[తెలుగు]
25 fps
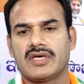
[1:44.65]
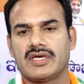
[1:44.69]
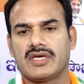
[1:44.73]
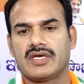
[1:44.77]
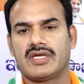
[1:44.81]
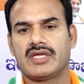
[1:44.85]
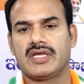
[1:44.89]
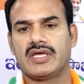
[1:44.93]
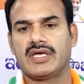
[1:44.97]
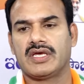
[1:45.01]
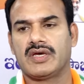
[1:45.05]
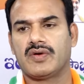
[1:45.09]

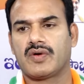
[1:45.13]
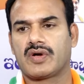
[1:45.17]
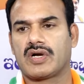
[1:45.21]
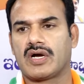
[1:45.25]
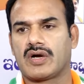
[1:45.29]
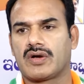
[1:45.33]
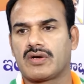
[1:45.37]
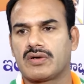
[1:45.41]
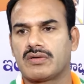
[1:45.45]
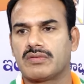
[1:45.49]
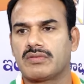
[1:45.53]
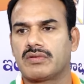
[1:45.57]
ఇది ఒక
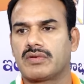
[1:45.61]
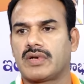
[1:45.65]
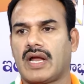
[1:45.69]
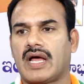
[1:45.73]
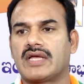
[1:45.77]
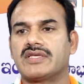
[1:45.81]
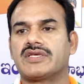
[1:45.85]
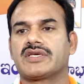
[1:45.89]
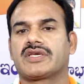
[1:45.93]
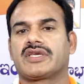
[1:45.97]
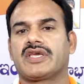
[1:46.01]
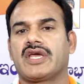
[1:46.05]

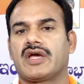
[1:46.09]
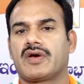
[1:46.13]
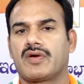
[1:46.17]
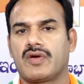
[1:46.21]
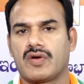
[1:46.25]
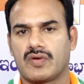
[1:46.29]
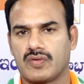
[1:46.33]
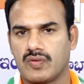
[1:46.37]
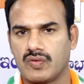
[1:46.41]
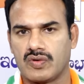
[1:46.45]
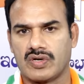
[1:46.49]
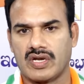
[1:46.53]
రాజకీయంలో
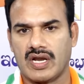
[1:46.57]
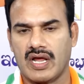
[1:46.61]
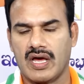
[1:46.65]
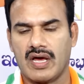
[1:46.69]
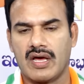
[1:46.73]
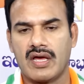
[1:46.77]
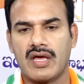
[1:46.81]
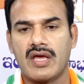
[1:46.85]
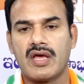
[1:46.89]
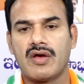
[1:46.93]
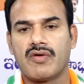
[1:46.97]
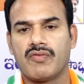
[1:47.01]
కుట్ర
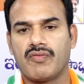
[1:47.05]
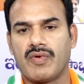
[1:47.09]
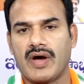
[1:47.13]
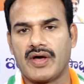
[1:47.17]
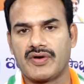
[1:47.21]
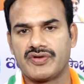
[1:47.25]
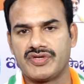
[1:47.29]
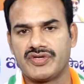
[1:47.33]
వారు